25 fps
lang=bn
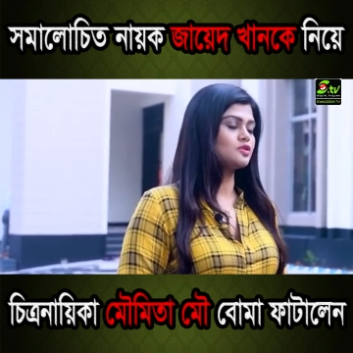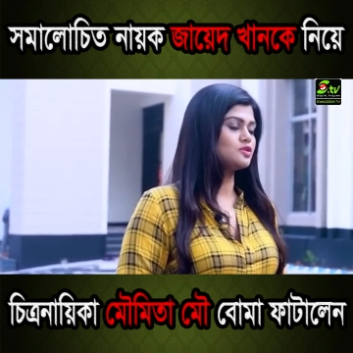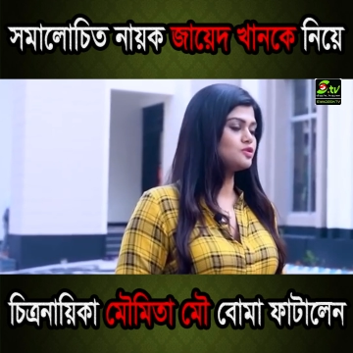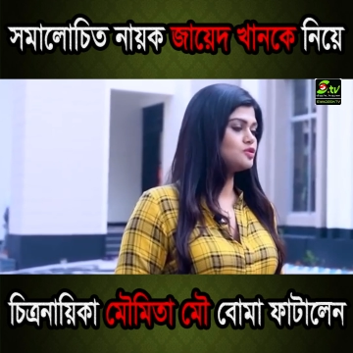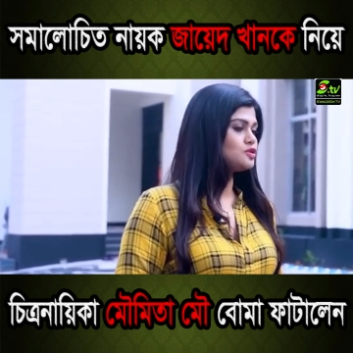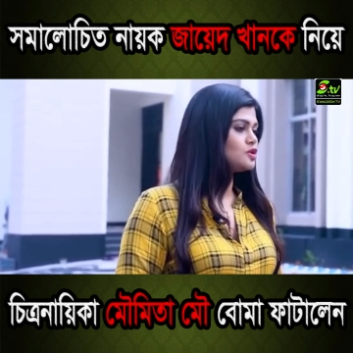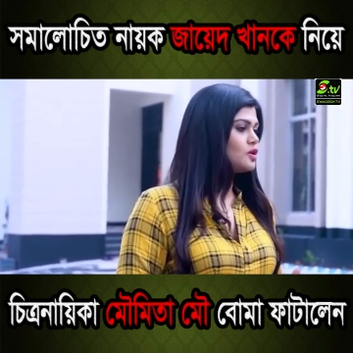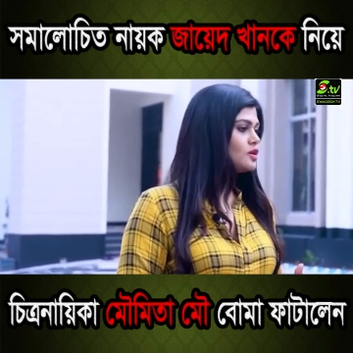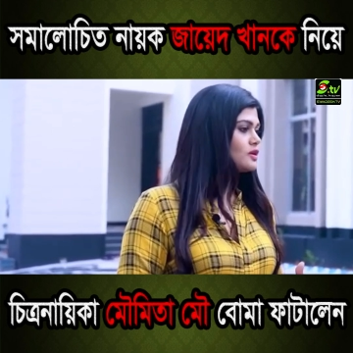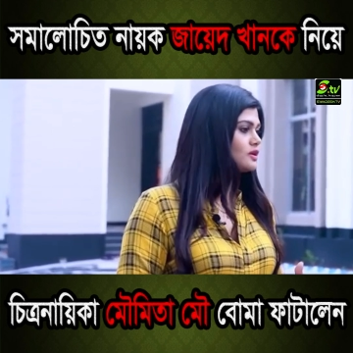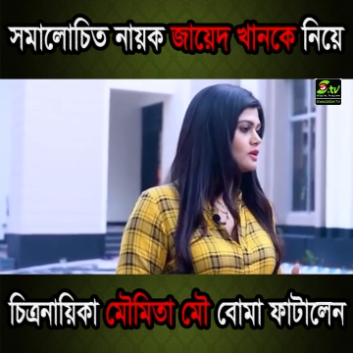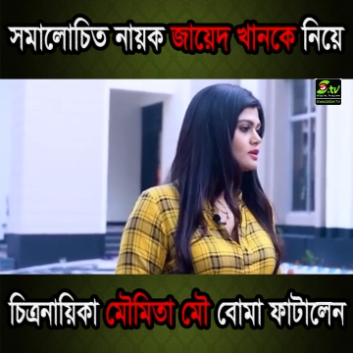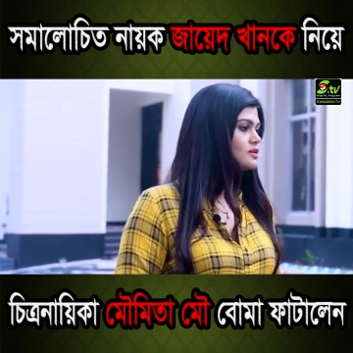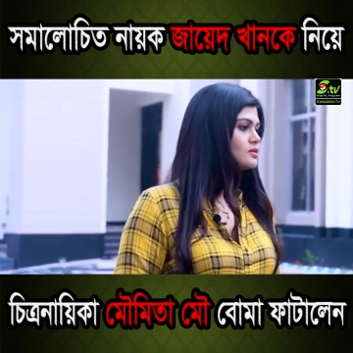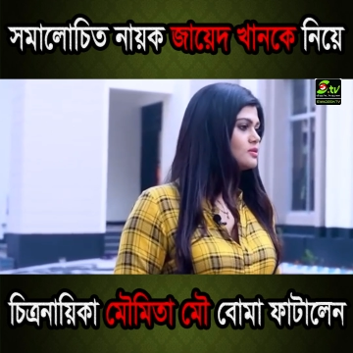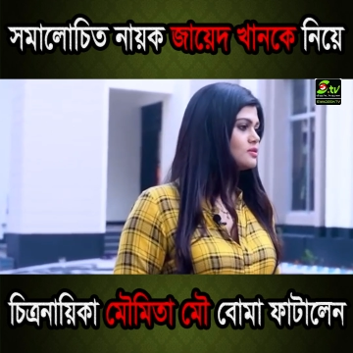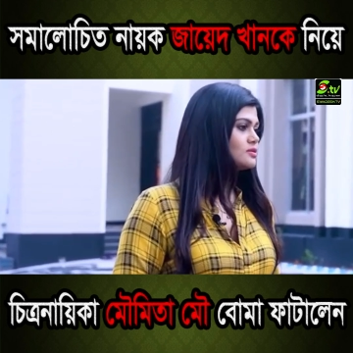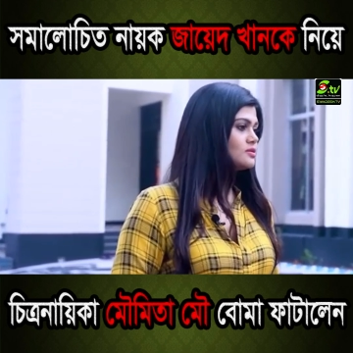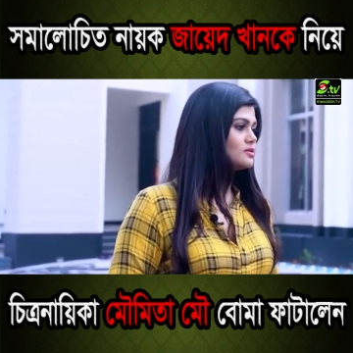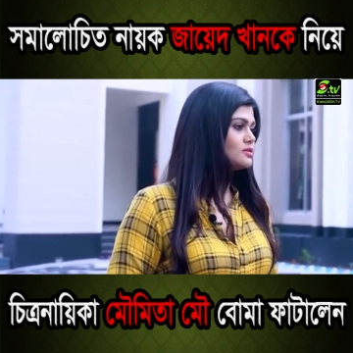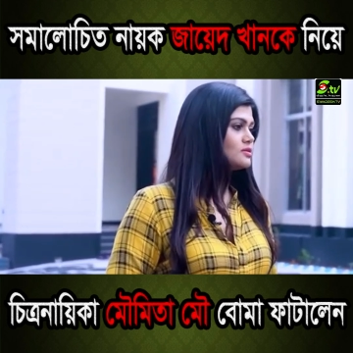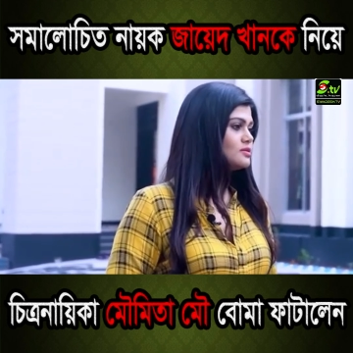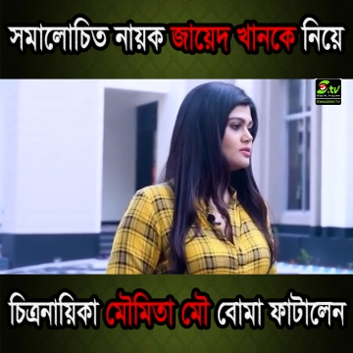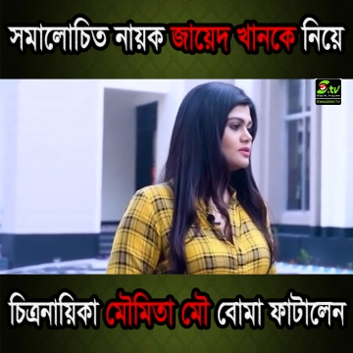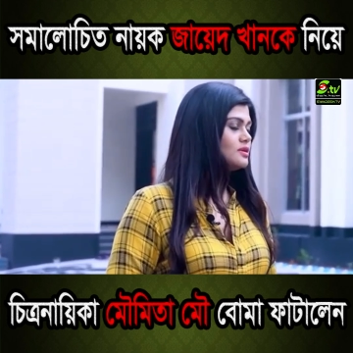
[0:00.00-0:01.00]
যথেষ্ট অনার
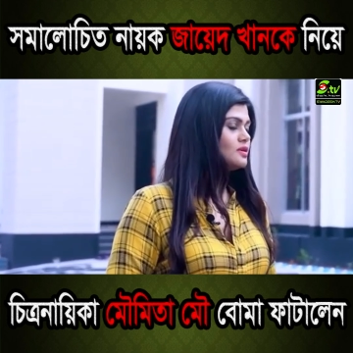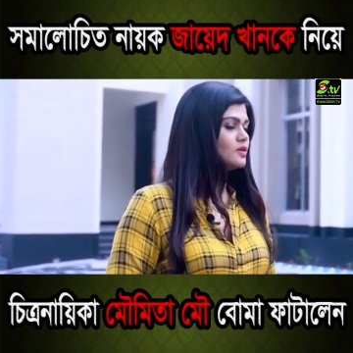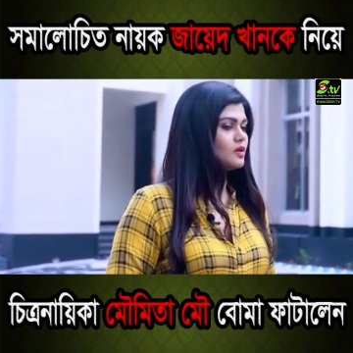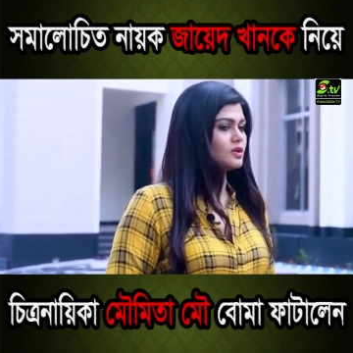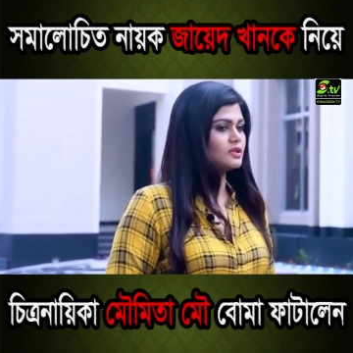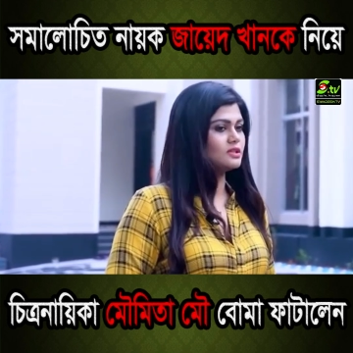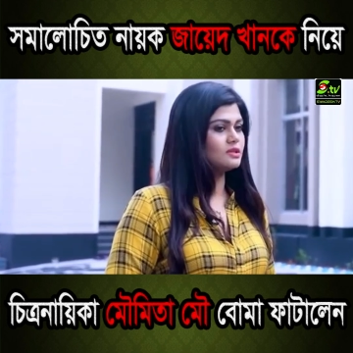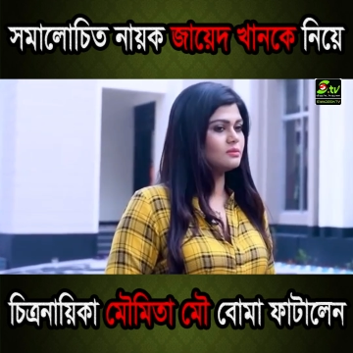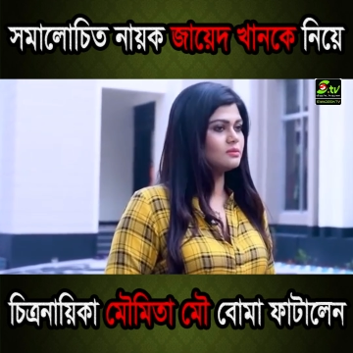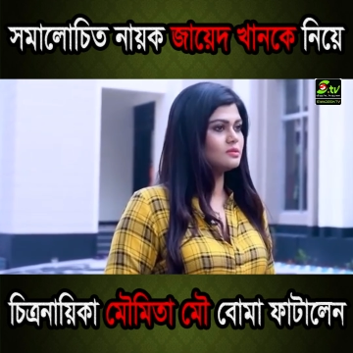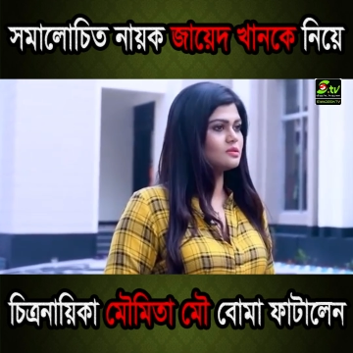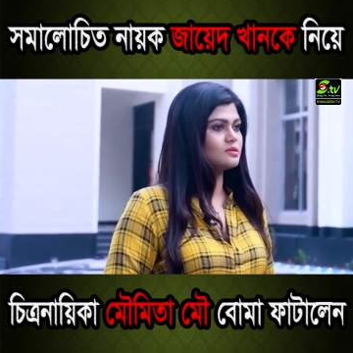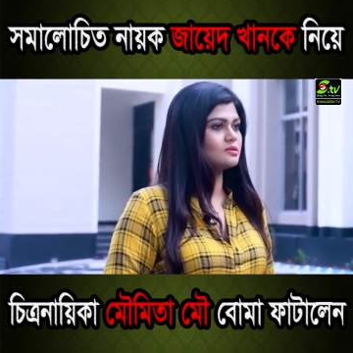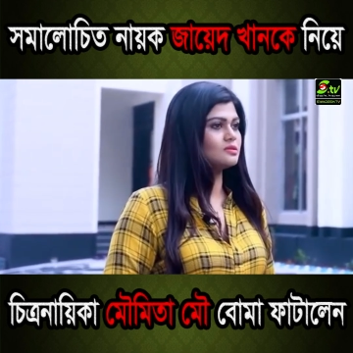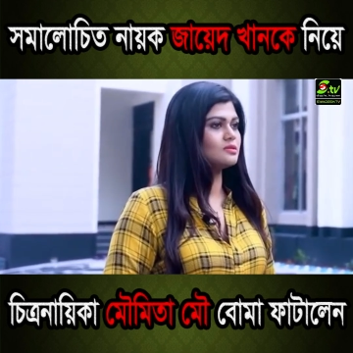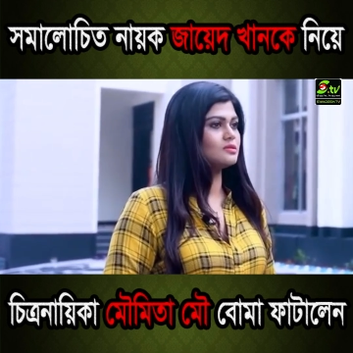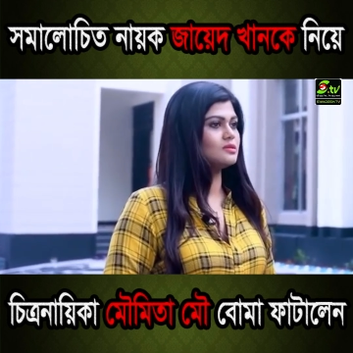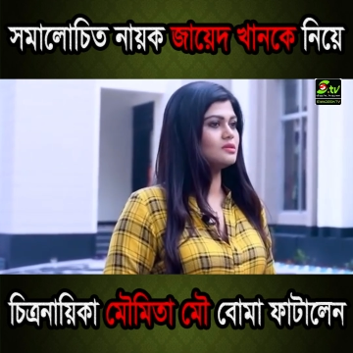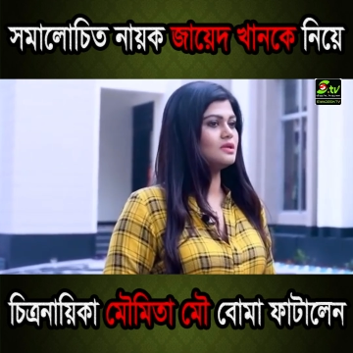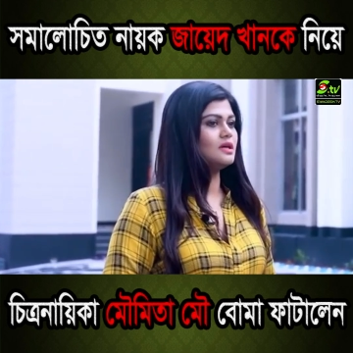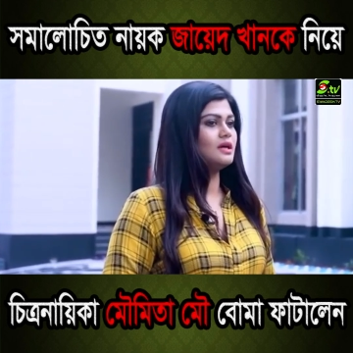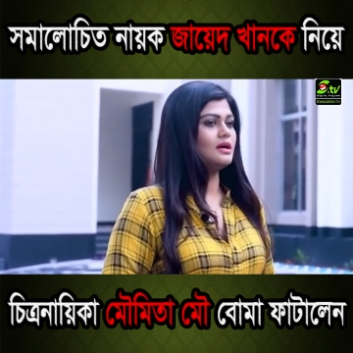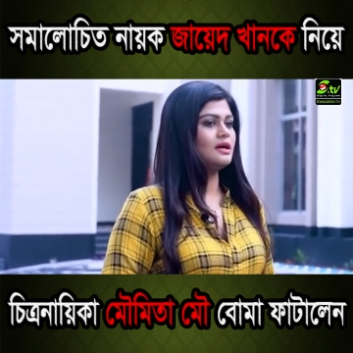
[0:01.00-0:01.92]
করতো কথা বলতো